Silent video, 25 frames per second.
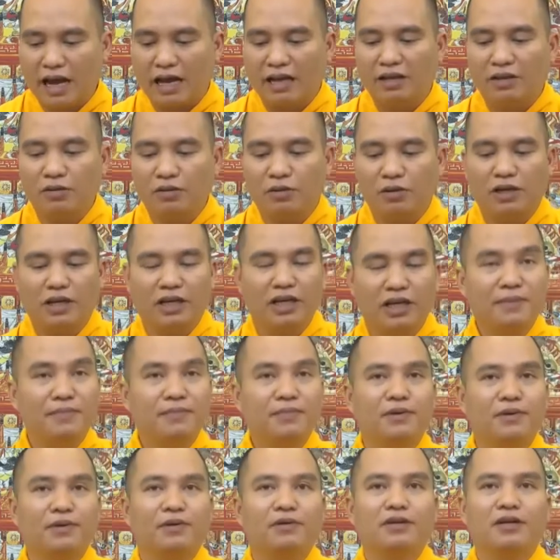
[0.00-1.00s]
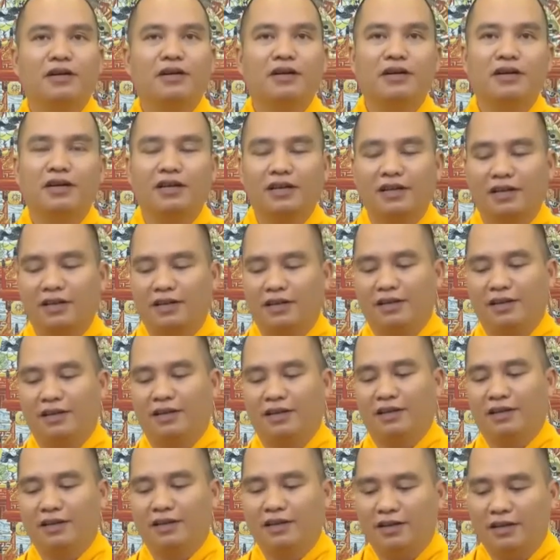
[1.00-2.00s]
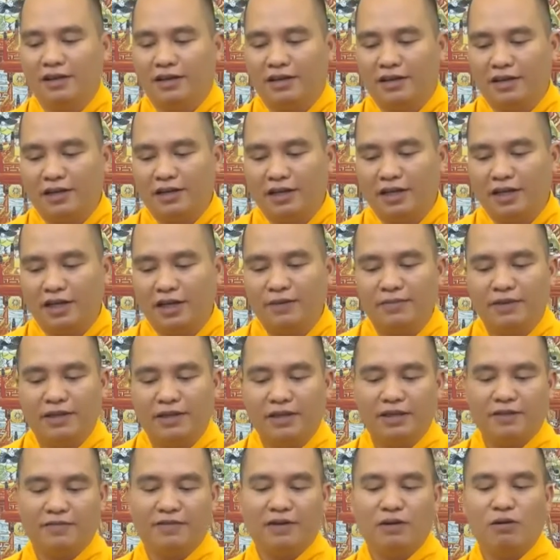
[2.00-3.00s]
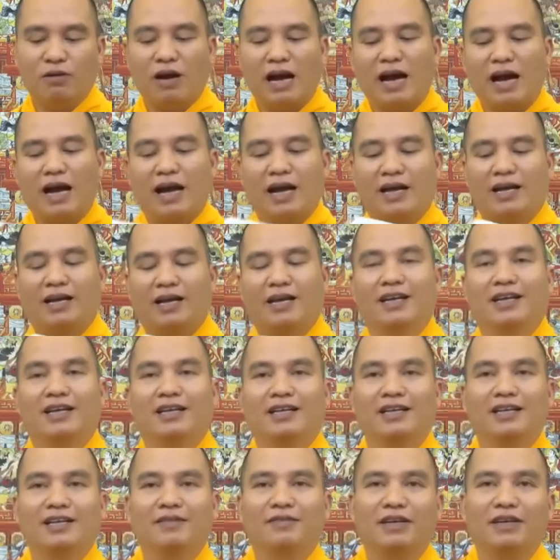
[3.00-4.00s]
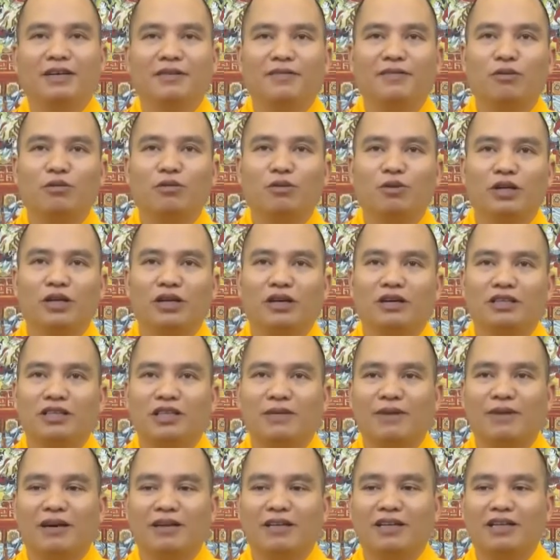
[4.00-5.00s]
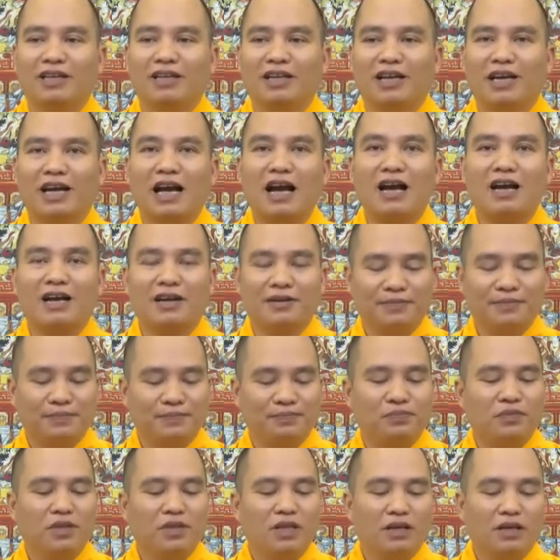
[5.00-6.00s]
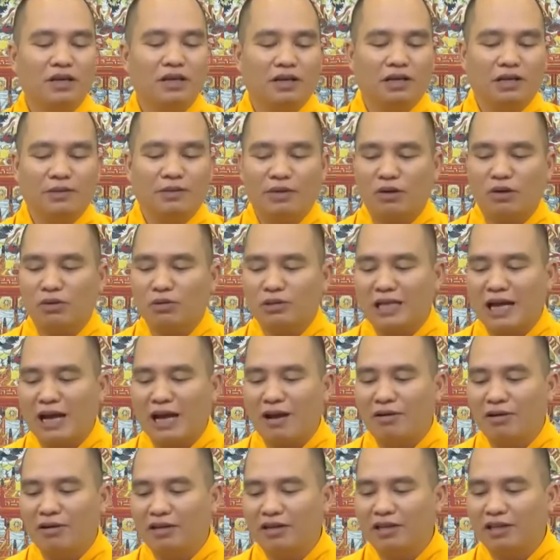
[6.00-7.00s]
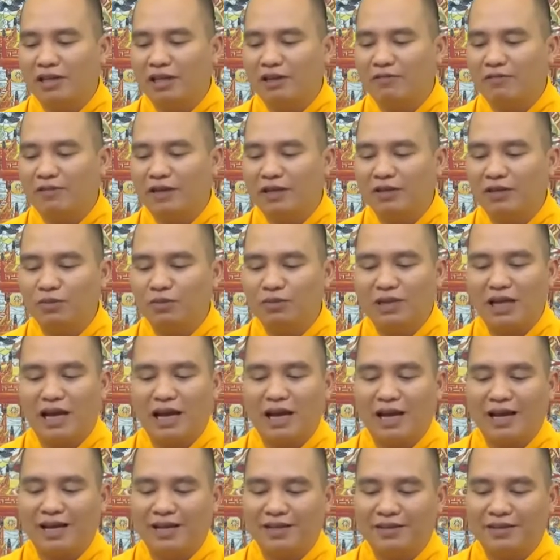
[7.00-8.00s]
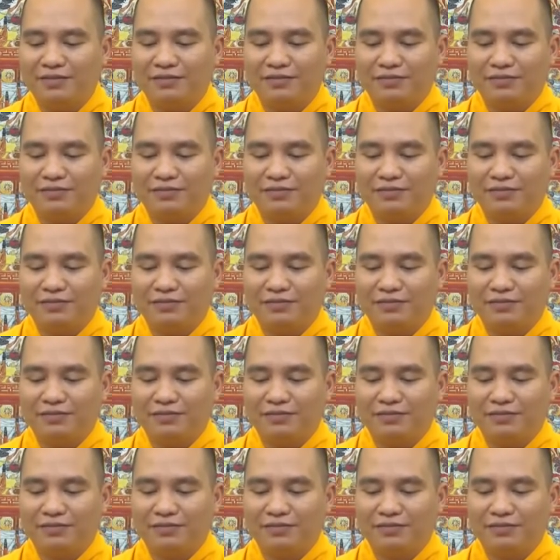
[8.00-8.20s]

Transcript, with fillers: càn thuộc kim đúng rồi kim gì về hỏa thì về phong thủy họ sẽ bảo gì đấy là khắc nhưng mà không sao người theo Phật chúng ta